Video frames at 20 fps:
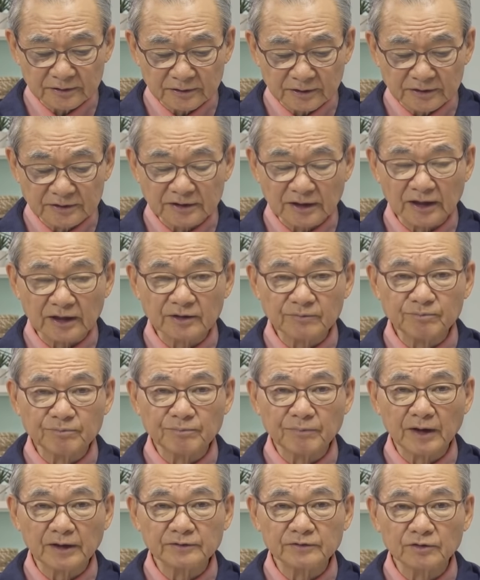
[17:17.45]
ですから一
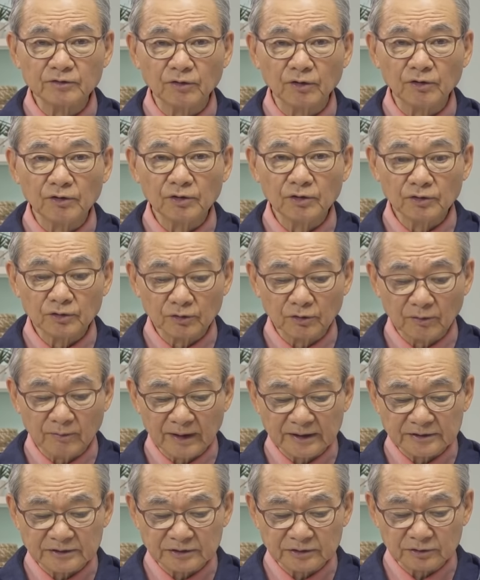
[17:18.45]
般の
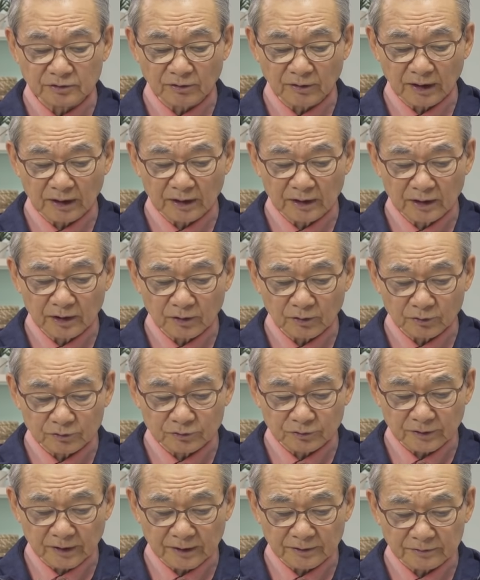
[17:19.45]
ローマ人とは
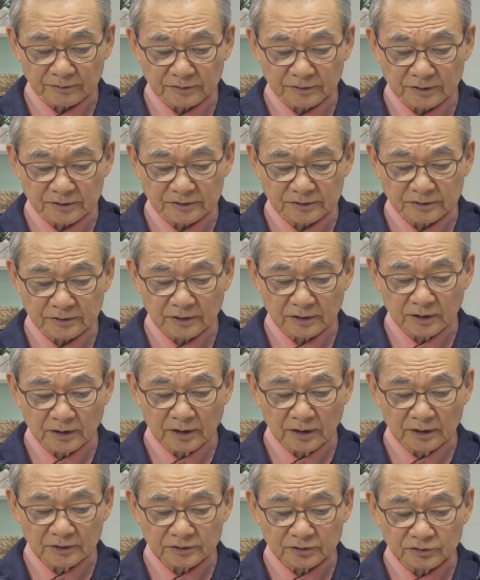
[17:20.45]
異なるんです。
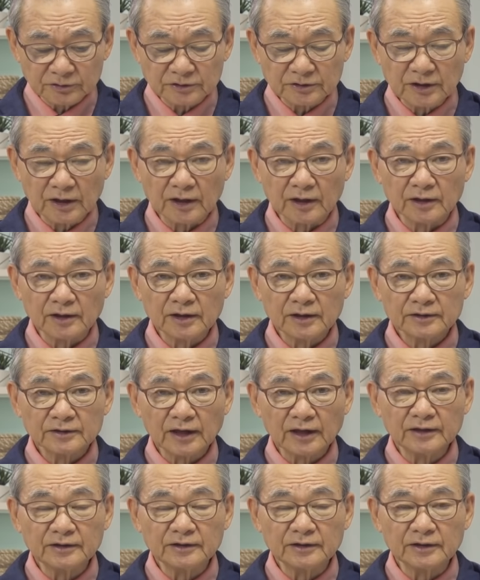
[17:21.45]
そして
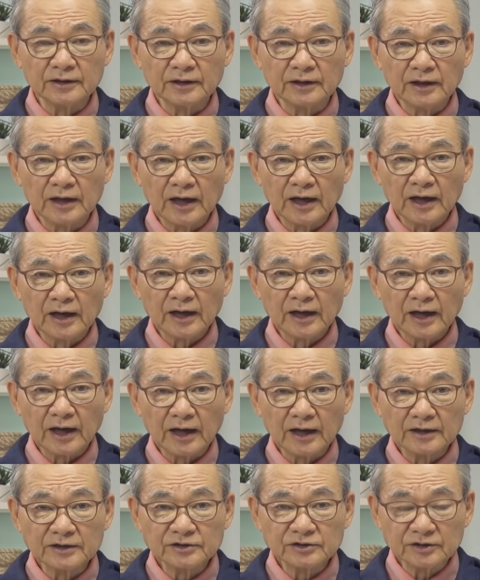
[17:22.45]
単に
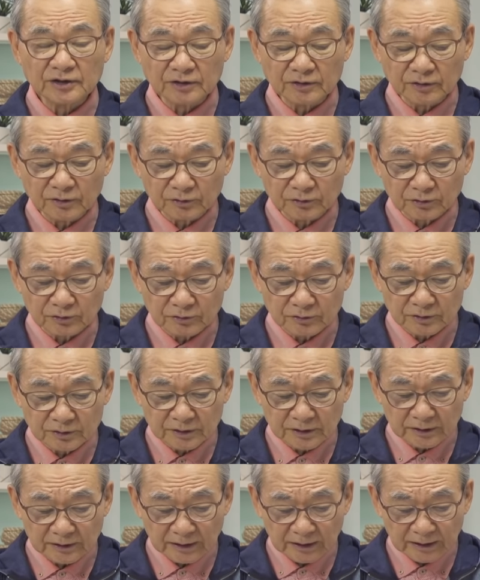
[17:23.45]
愛してるよと言っ
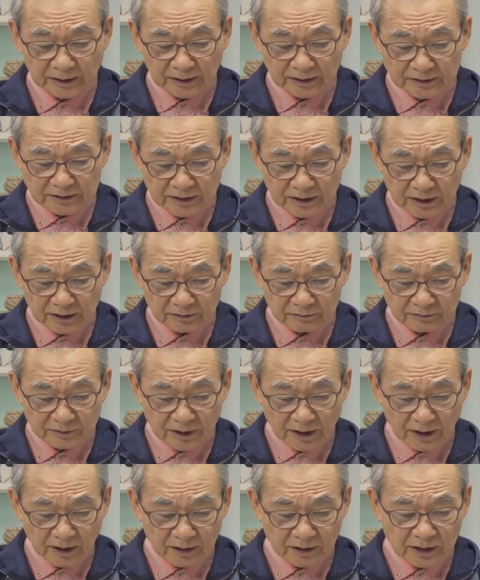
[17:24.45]
てただけじゃなく
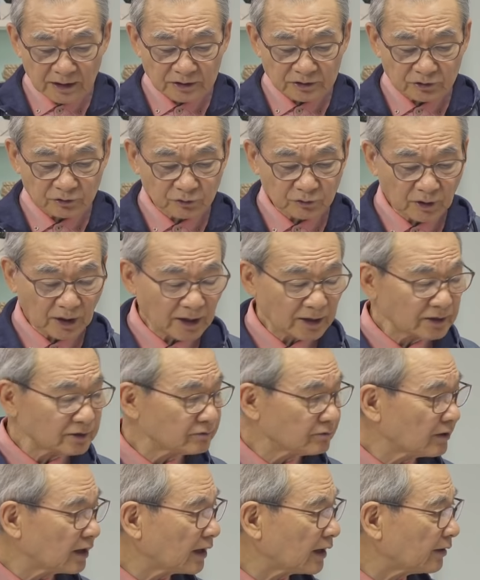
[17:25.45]
て、その
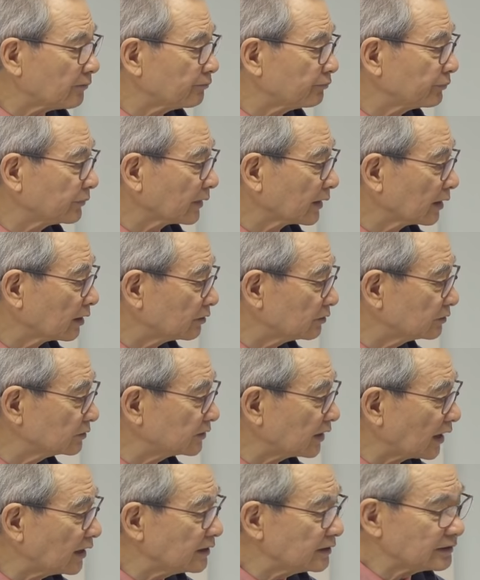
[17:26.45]
愛は具
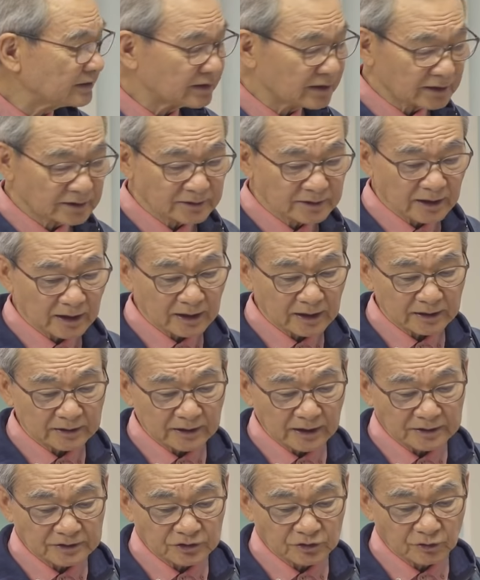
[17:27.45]
体的な
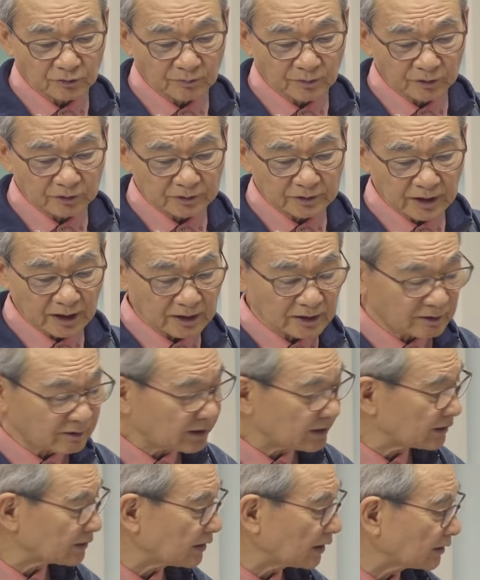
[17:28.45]
形を持って現
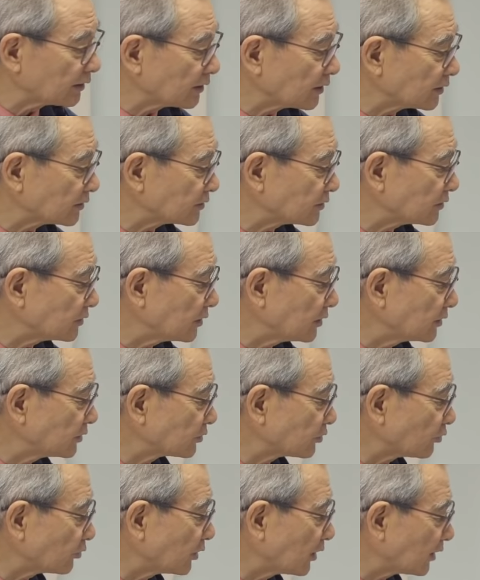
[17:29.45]
れたんです。
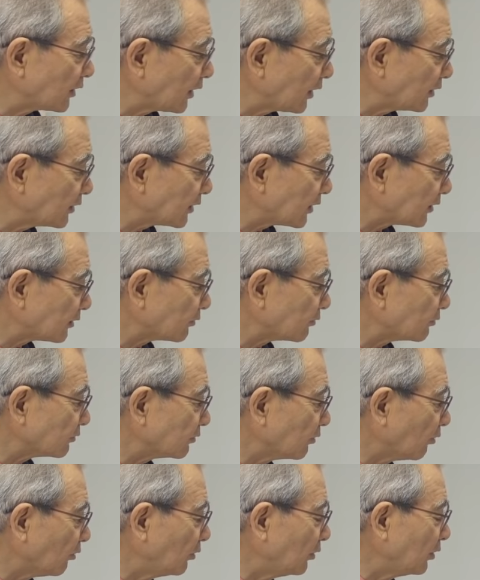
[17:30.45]
それが何かという
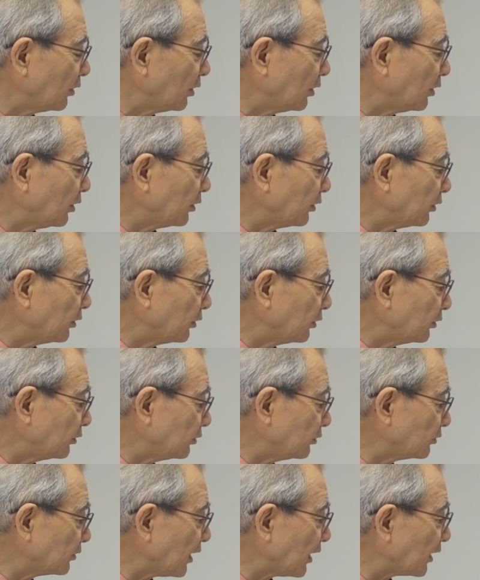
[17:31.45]
と、
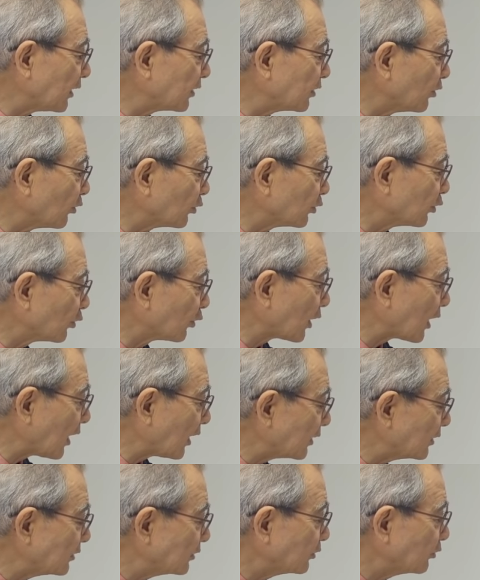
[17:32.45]
ユダヤ教の
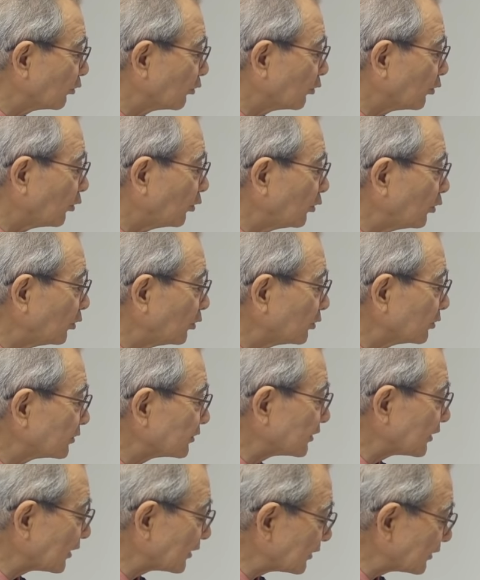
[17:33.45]
街道を
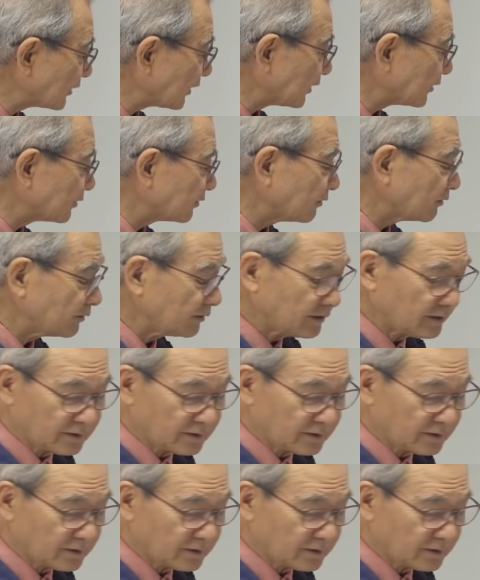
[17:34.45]
建てたって。